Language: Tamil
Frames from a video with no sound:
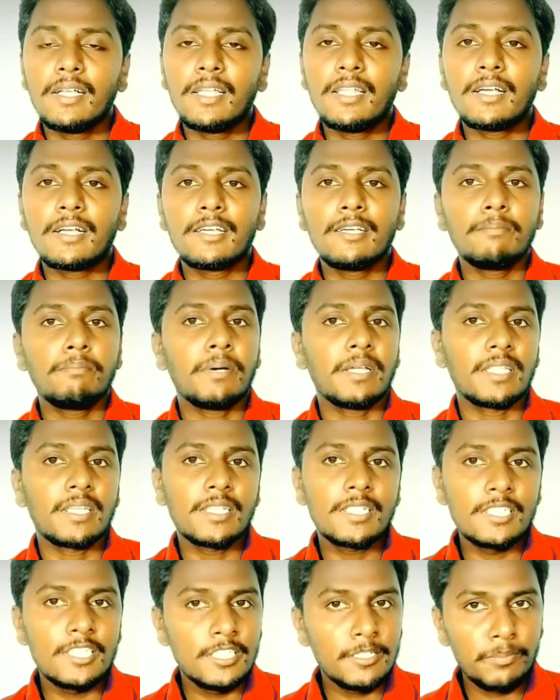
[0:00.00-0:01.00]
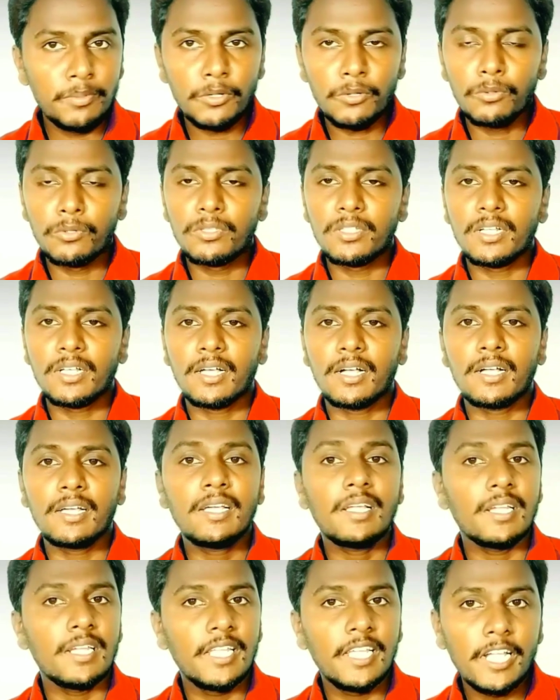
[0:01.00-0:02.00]
எனக்கு பதினஞ்சு ஜிபி கொடுத்துருக்காங்க
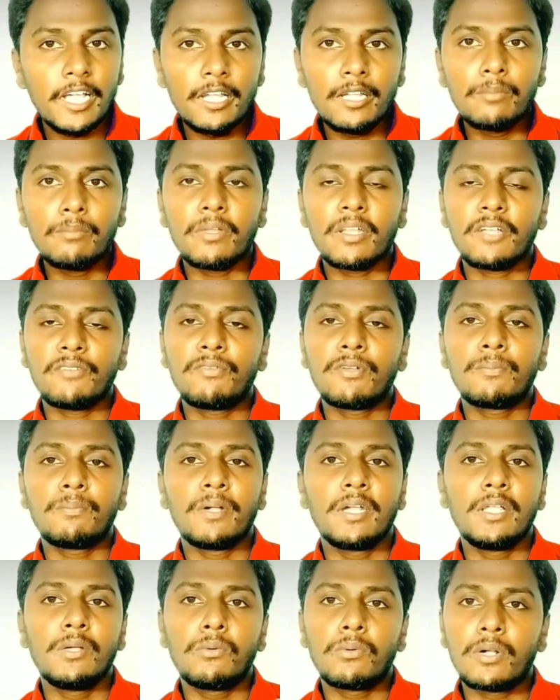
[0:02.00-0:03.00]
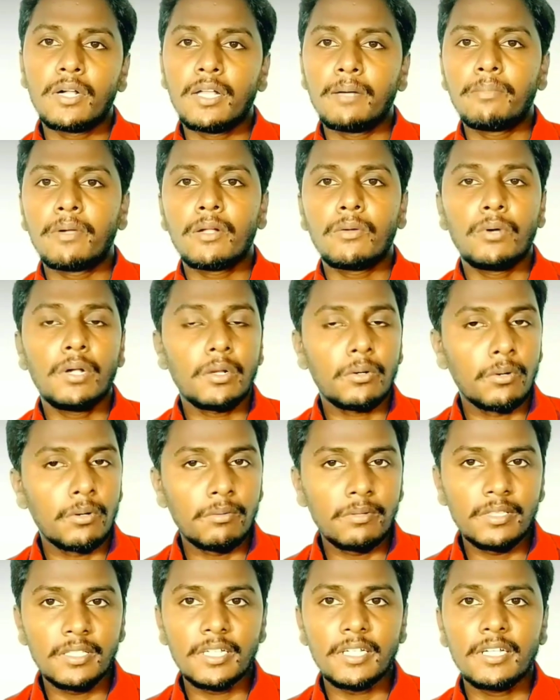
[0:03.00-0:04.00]
நீங்களும் ரெஃபர் பண்ணி ஒரு நபரை உள்ளே
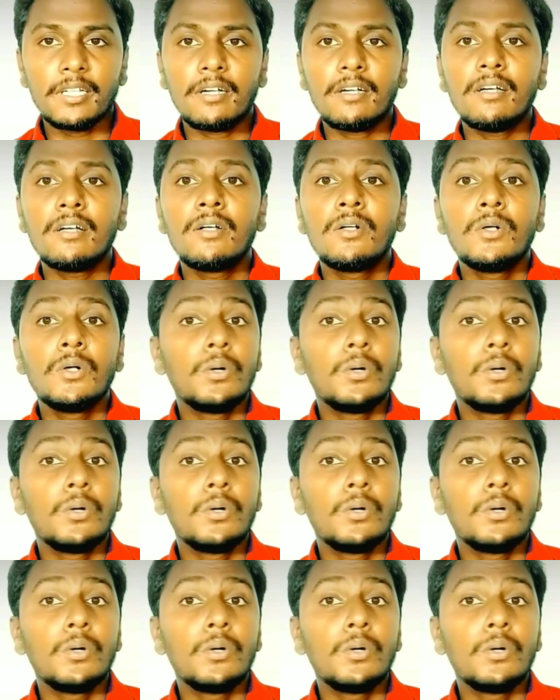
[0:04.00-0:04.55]
கொண்டு வந்தீங்கன்னா